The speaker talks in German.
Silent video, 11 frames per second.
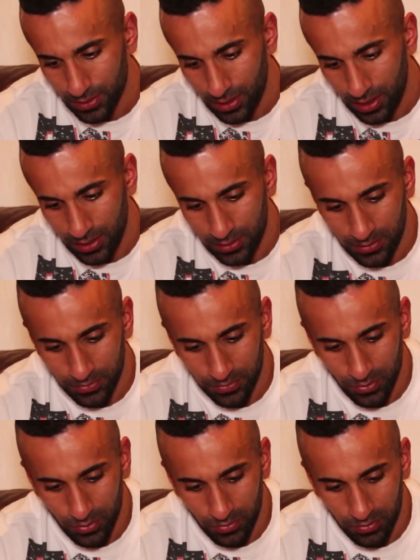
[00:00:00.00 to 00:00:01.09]
halt
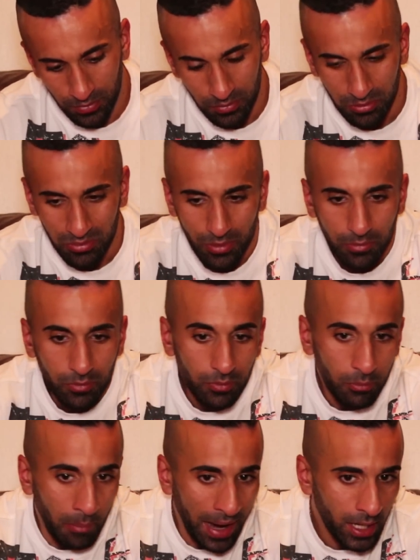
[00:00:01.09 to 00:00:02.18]

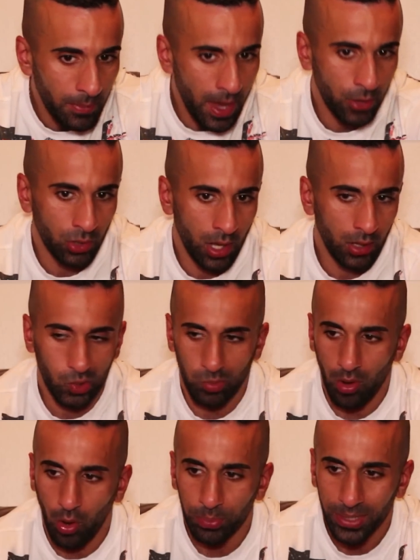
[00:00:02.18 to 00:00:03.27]
meiner Meinung nach
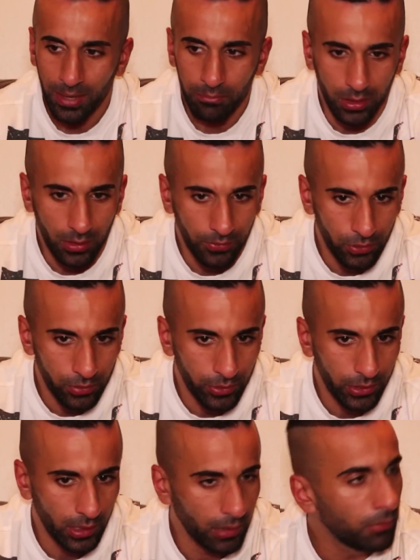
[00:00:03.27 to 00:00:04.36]
überhaupt kein Mitgefühl
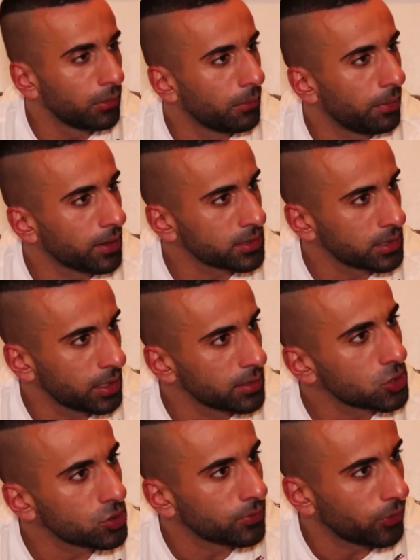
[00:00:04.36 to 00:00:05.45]
mit dem
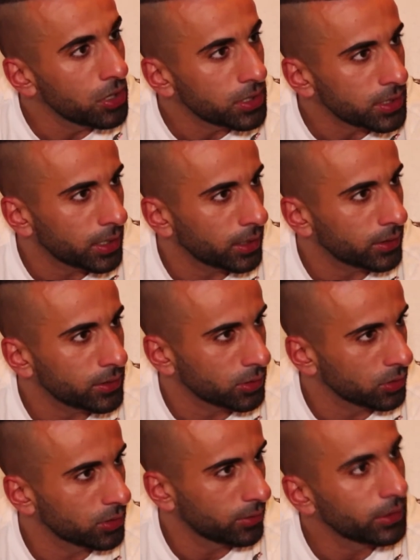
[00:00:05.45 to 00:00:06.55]
palästinensischen Volk zeigt,
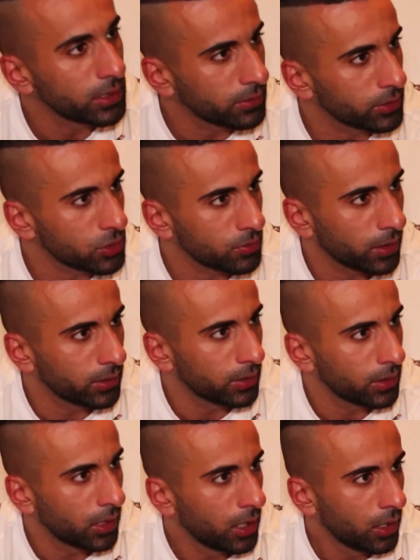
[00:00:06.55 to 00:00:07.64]
so, weißt du, was ich meine?
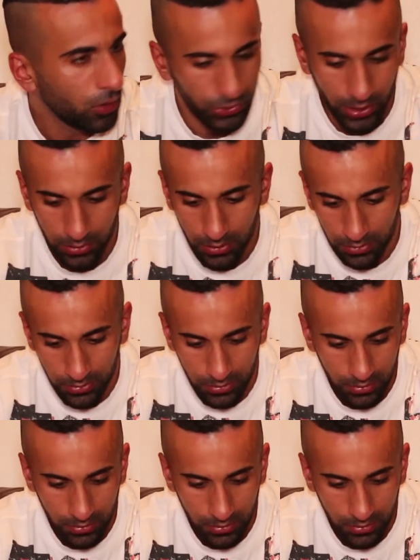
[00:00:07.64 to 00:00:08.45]
Und da, da,